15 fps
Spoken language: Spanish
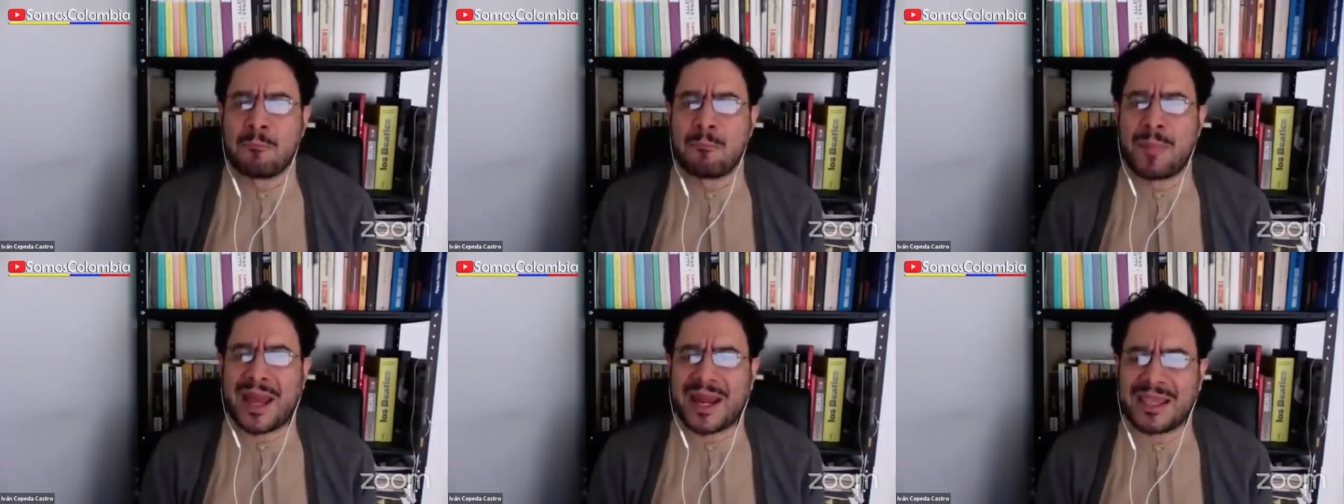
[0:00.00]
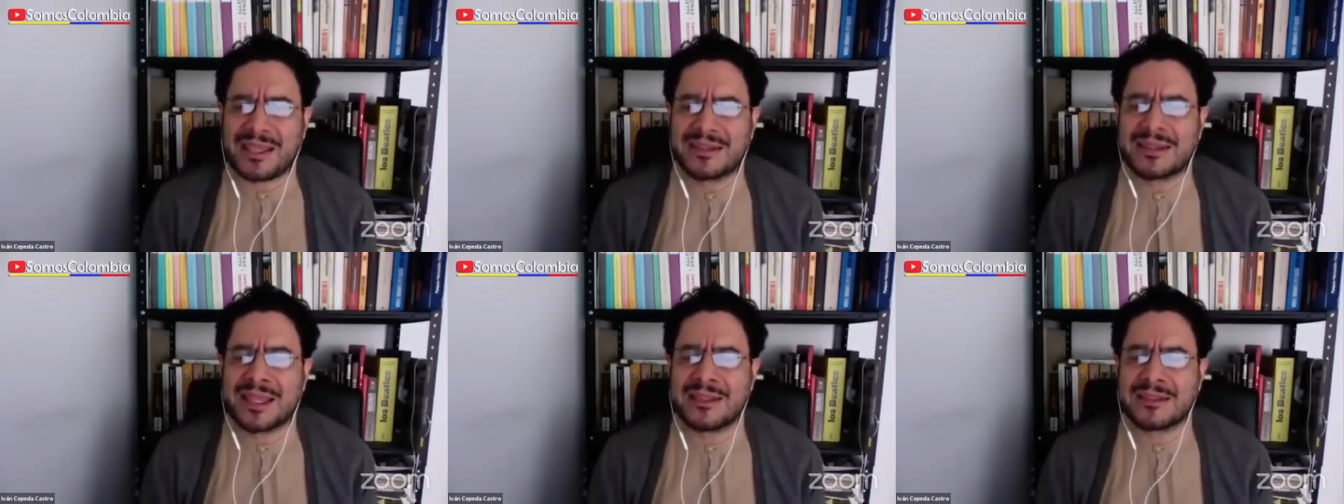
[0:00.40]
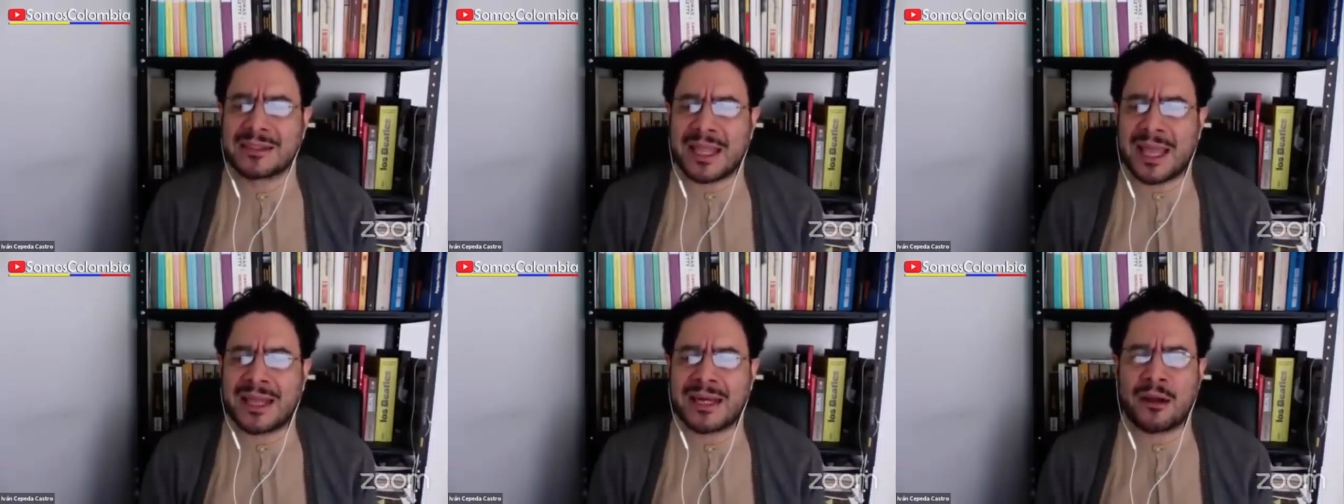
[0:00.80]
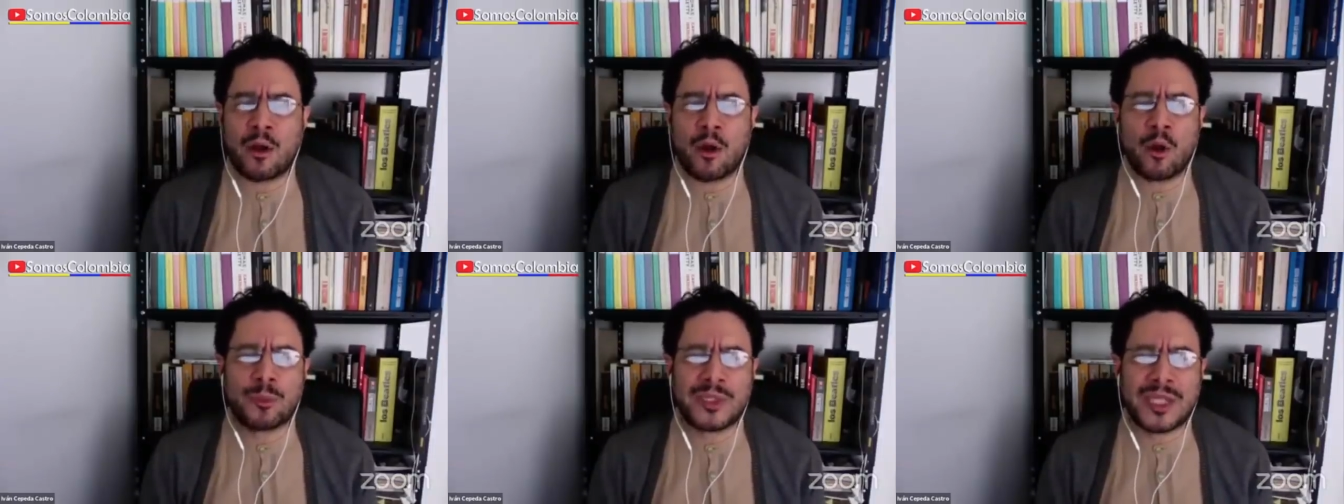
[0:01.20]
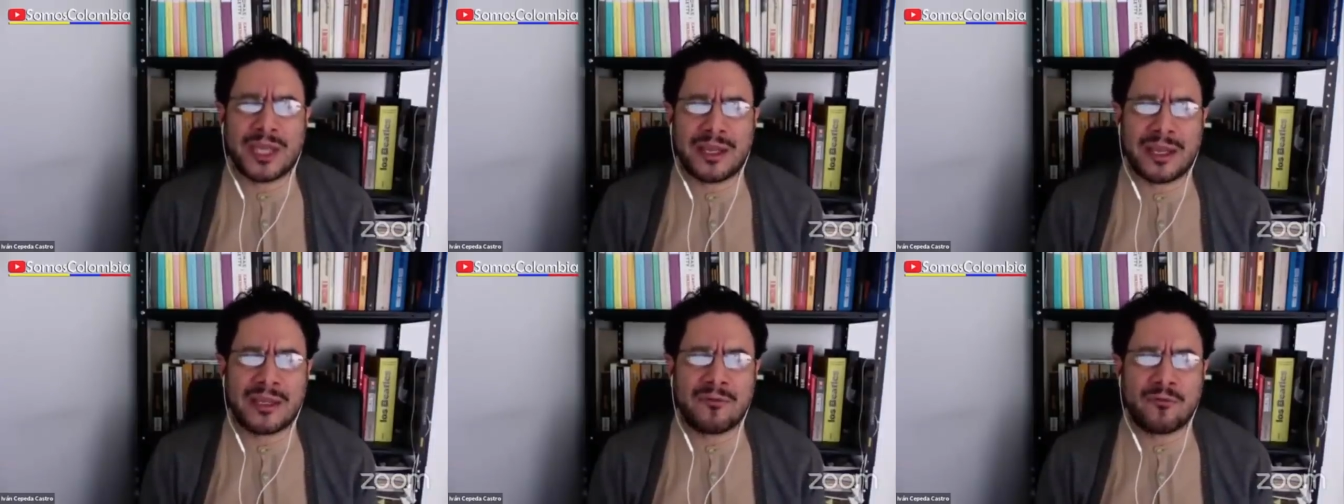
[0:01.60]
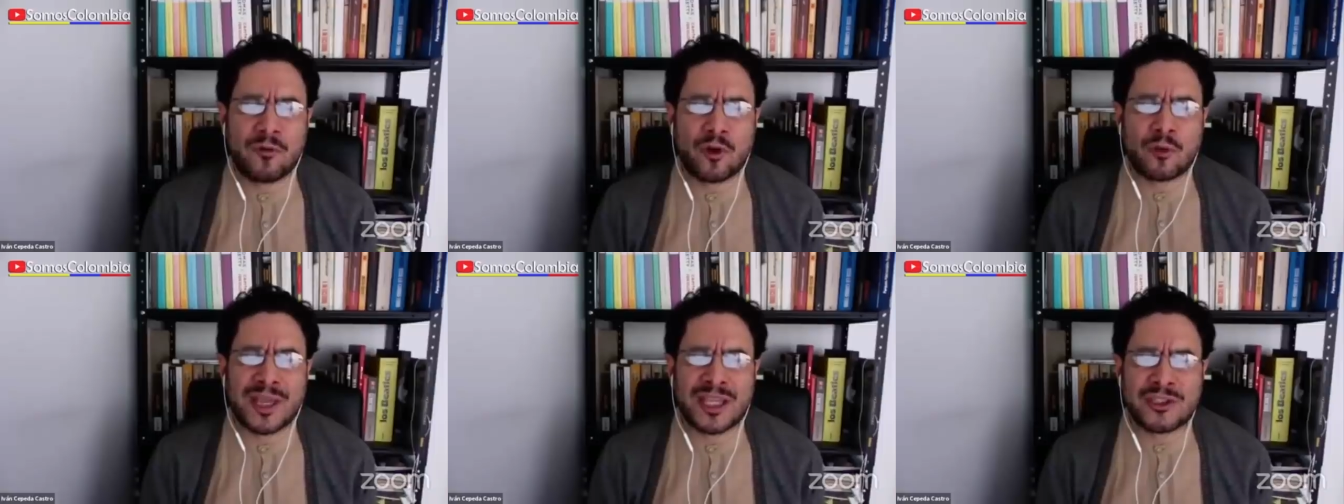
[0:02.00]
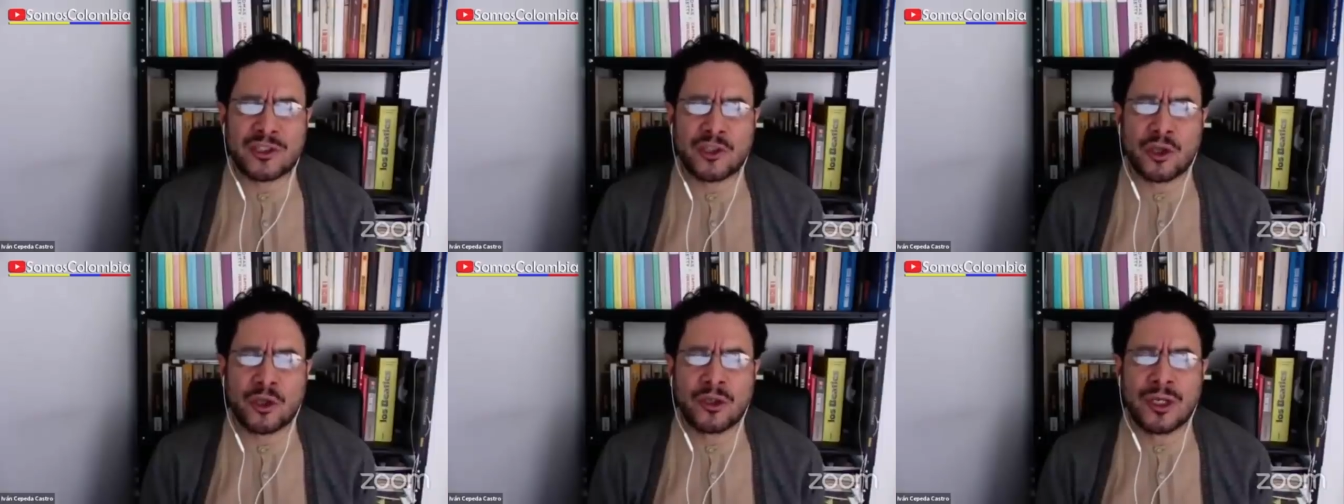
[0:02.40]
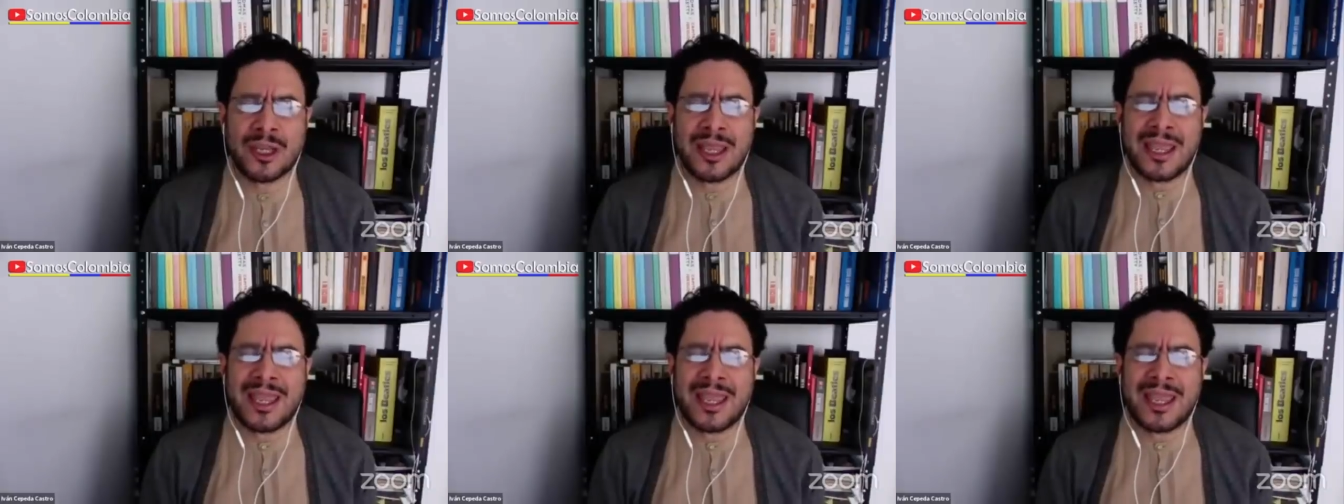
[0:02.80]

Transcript: para intentar obtener información